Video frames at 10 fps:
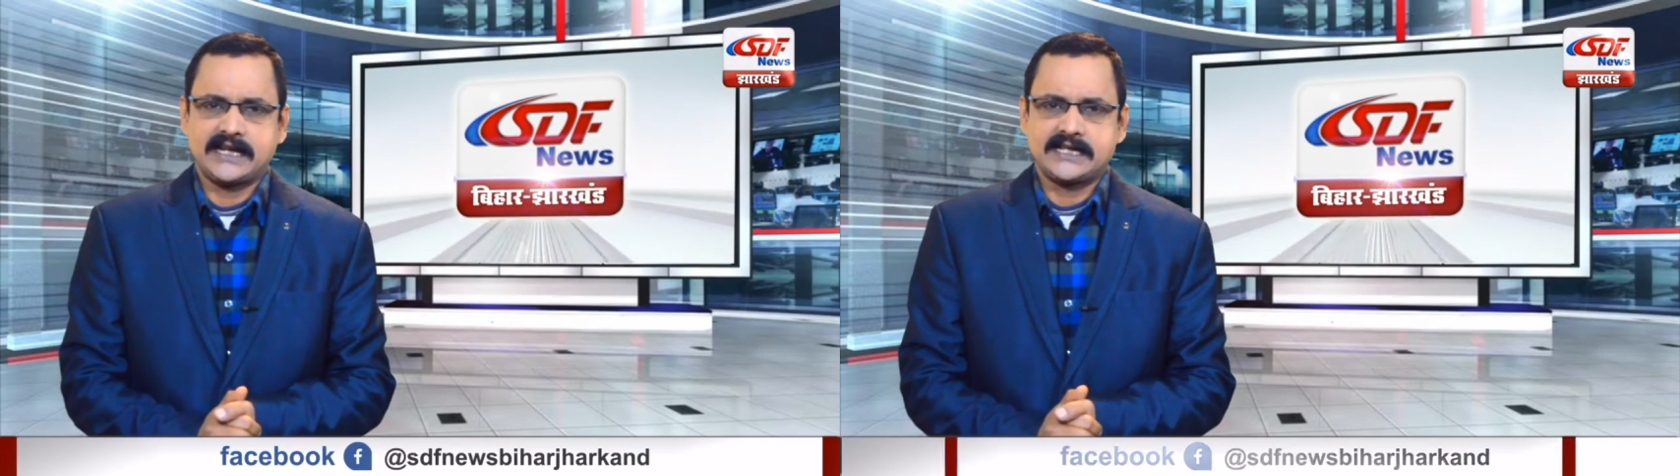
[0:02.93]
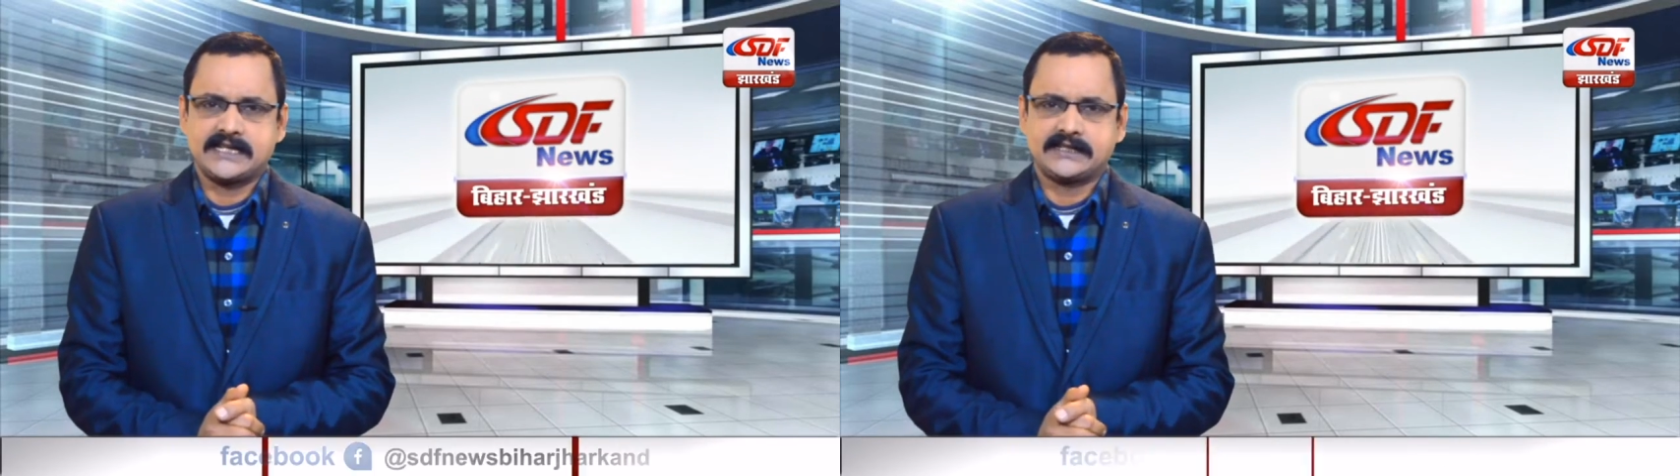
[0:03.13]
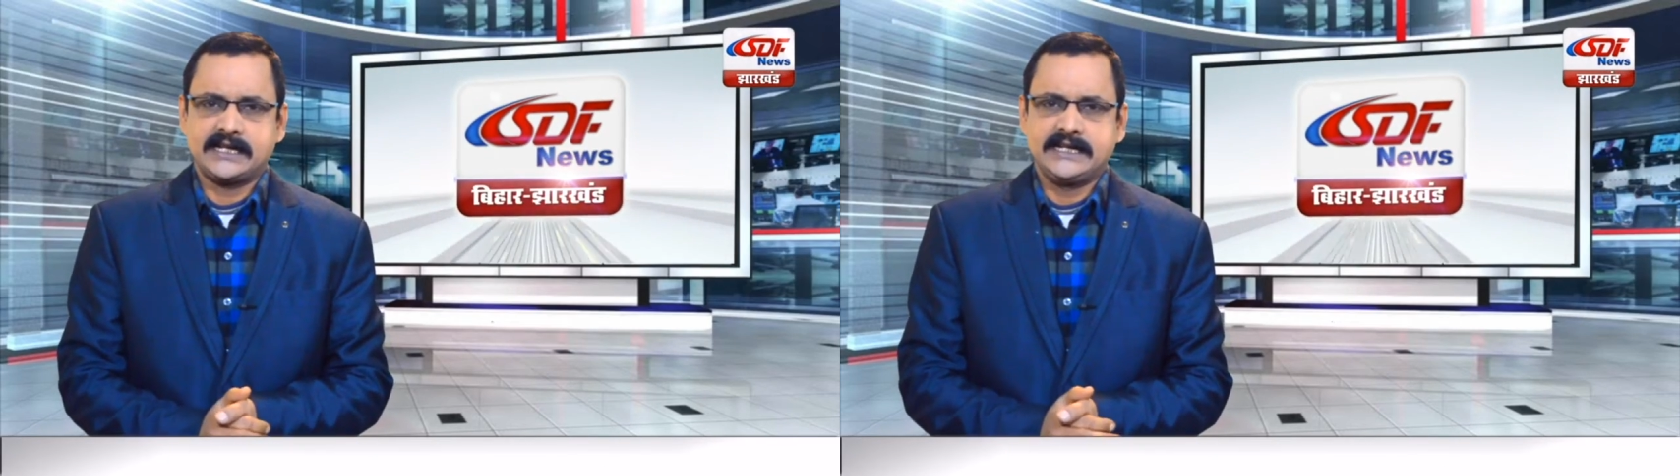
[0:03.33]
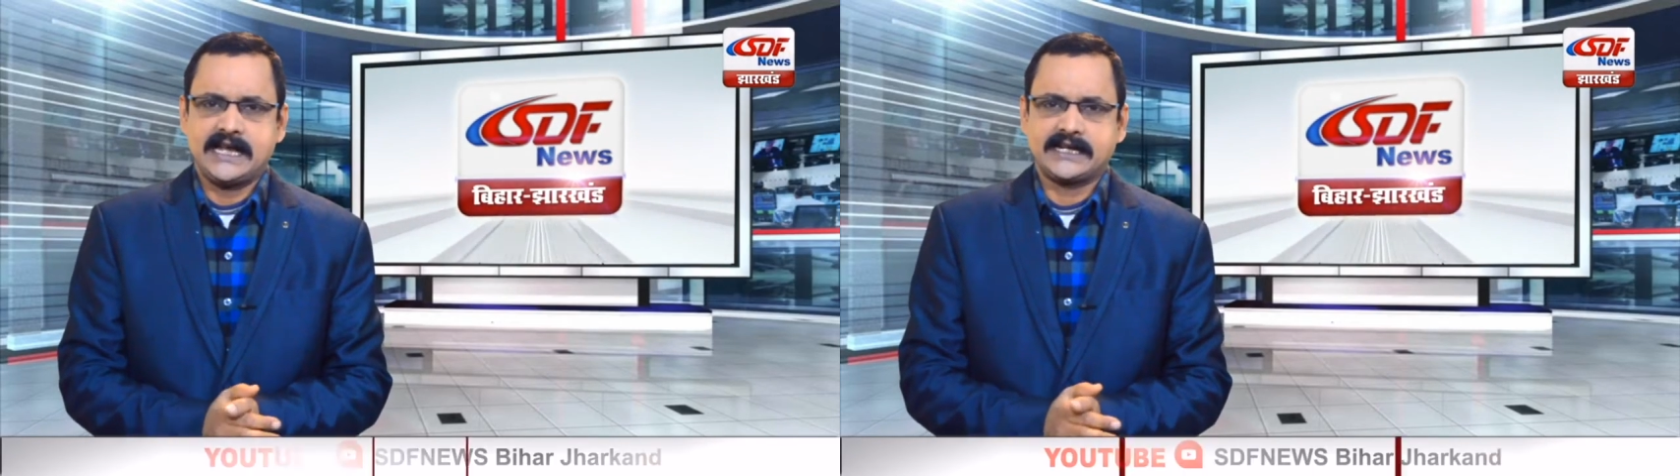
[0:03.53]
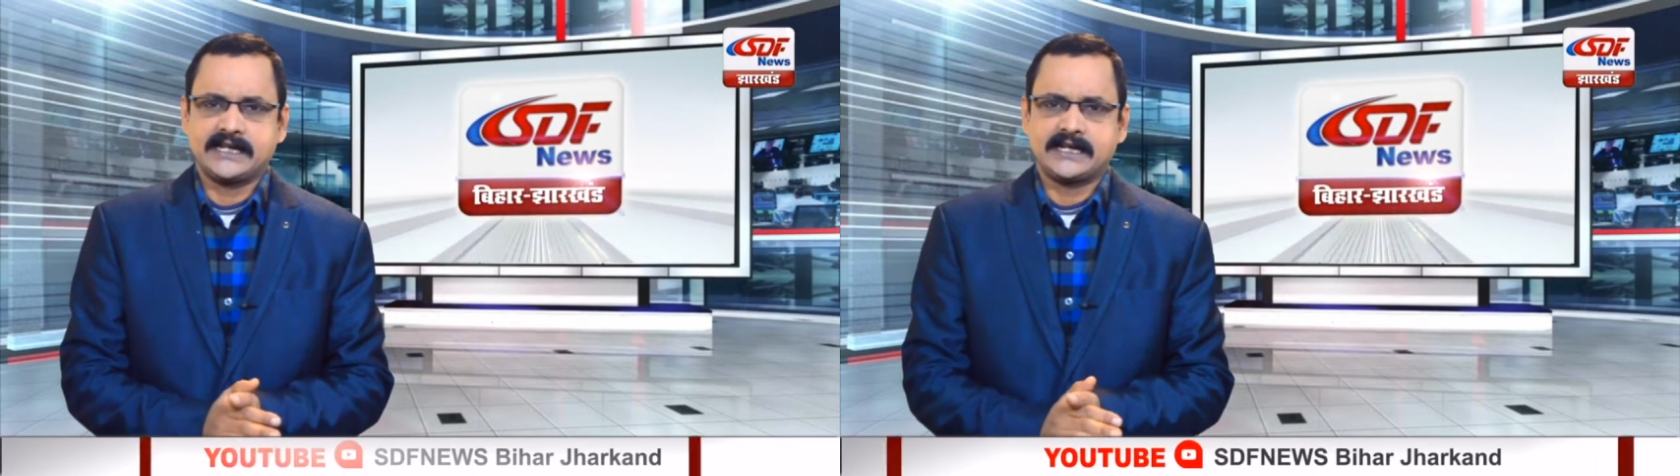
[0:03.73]
थाना क्षेत्र
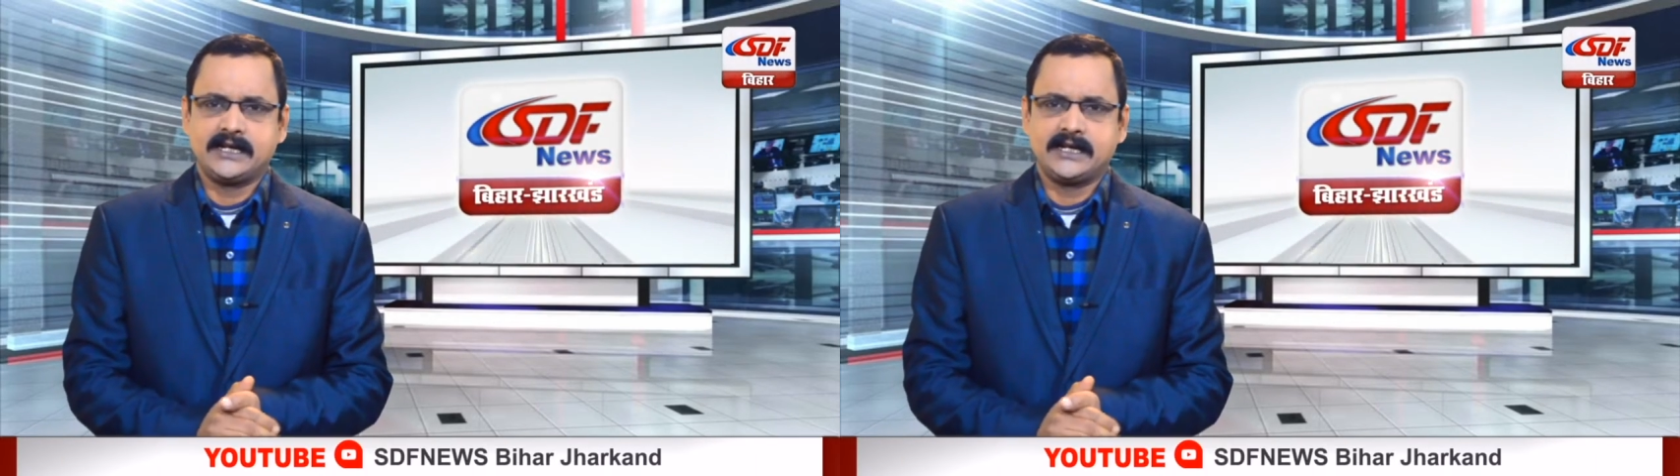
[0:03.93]
इलाके के